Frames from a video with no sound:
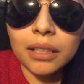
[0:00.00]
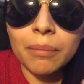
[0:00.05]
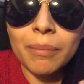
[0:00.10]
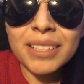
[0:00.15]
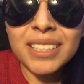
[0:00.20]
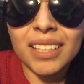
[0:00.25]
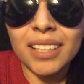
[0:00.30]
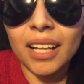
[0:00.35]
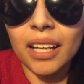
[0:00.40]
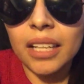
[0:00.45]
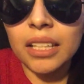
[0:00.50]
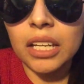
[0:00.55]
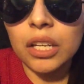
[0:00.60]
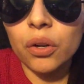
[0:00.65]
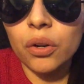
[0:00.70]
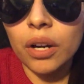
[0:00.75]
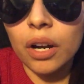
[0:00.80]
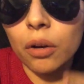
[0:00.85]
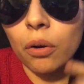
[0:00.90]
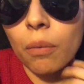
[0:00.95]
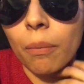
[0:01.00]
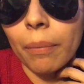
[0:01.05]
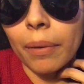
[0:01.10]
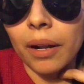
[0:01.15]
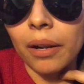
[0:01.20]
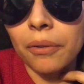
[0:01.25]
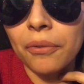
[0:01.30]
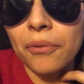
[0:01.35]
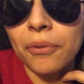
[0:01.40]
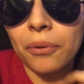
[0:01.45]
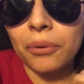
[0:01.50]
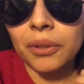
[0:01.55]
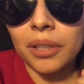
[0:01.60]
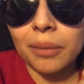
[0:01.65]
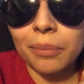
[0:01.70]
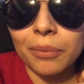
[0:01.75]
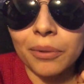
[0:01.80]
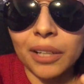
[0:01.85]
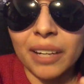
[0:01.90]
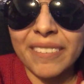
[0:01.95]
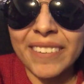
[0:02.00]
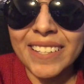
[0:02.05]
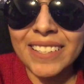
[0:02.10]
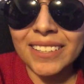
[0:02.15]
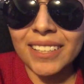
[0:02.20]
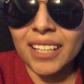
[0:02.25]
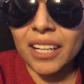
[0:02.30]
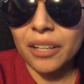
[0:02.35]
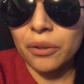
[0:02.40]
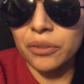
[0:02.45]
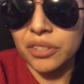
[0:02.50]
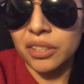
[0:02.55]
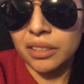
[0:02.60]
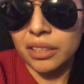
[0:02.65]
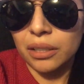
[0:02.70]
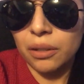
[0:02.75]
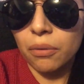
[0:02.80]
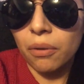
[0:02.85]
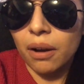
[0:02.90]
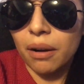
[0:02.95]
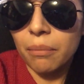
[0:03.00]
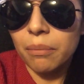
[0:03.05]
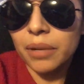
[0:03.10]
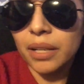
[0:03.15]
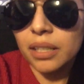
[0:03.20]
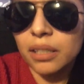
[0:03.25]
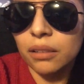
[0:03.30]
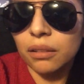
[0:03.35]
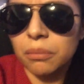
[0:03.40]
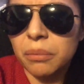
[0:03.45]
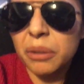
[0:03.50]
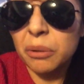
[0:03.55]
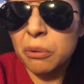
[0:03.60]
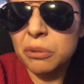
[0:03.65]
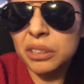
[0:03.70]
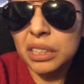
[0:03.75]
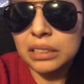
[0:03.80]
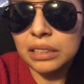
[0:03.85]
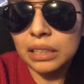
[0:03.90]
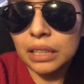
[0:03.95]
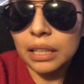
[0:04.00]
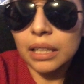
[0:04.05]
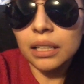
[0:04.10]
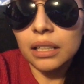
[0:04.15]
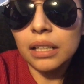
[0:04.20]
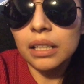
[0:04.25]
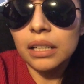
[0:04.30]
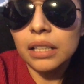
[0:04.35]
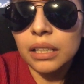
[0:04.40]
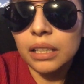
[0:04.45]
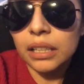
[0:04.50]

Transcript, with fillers: más que nada quiero ir a comprar fruta porque a veces en la noche tengo hambre y no me gusta cenar.